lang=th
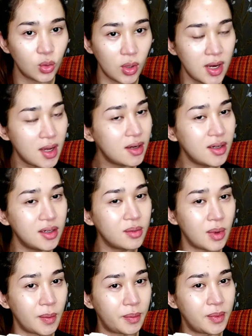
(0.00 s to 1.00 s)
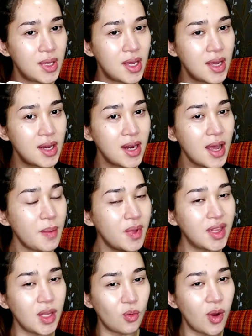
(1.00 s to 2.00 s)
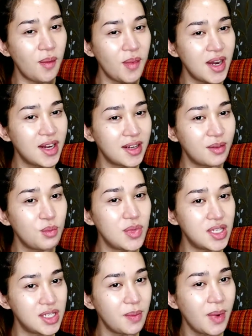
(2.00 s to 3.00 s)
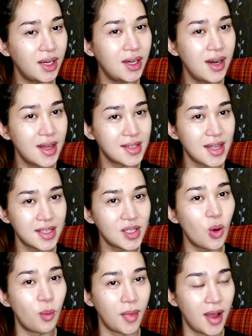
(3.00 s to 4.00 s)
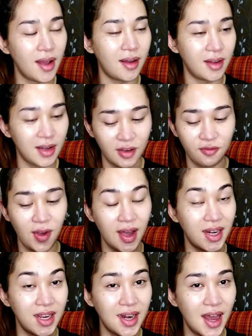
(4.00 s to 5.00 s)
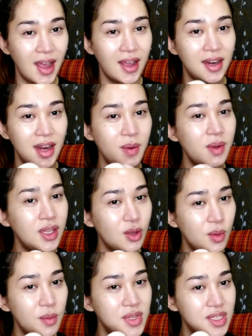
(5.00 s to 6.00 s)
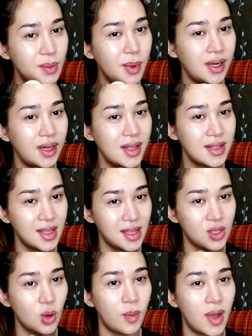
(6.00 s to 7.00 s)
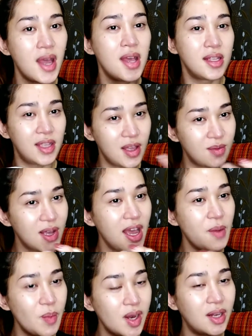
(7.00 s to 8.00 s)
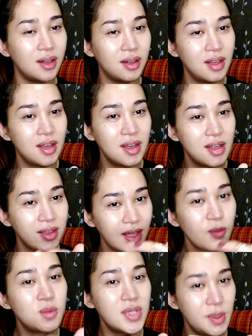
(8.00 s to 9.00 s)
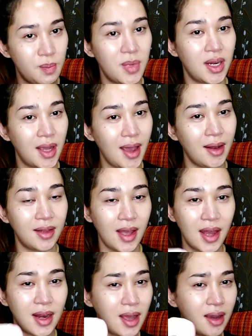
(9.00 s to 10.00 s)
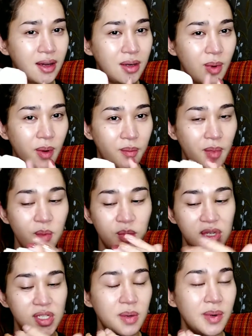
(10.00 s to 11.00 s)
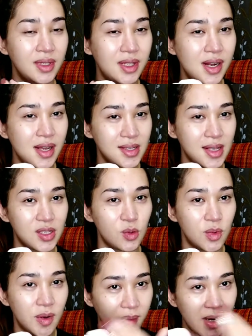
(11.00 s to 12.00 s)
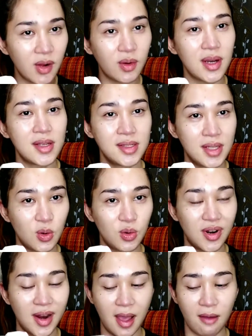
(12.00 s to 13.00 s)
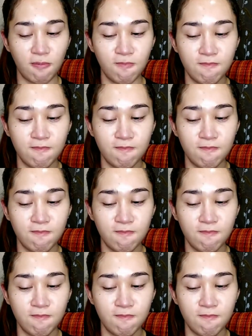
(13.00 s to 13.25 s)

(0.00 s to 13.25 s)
ตัวเนี้ยคือแบบถ้าไม่ติดว่ามันมีเชื้อแบคทีเรียสะสมอะฝั่งนี้นะถ้าไม่ติดว่ามีเชื้อแบคทีเรียสะสมเกมจะให้มันเต็มสิบเหมือนกันแต่อันนี้คือแบบมันมีเชื้อแบคทีเรียสะสมทำให้เราเกิดสิวแล้วแหละ